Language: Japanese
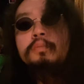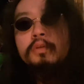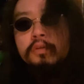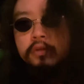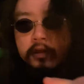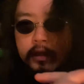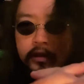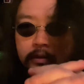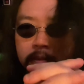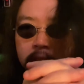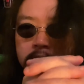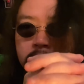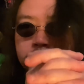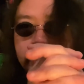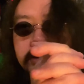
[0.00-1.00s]
をご覧の皆
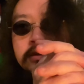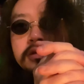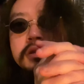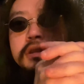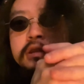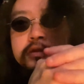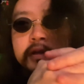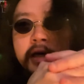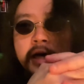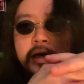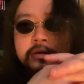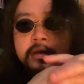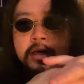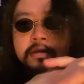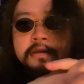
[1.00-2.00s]
様、こんにちは、
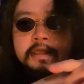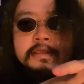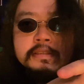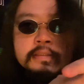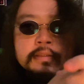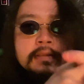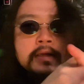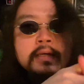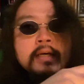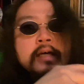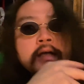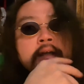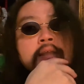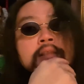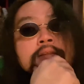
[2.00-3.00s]
アルハルです。
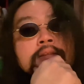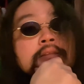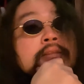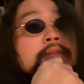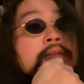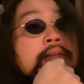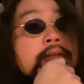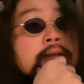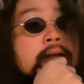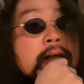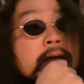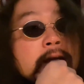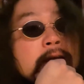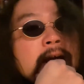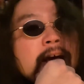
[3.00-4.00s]
最
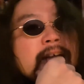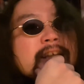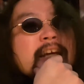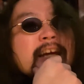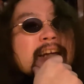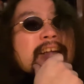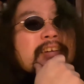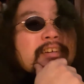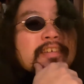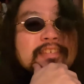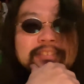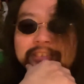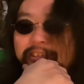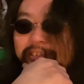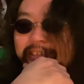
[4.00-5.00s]
近ほ
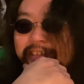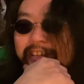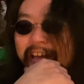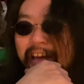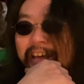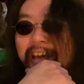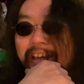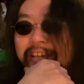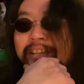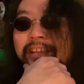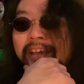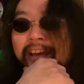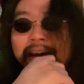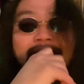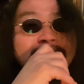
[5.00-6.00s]
んと大変
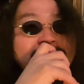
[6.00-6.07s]
で、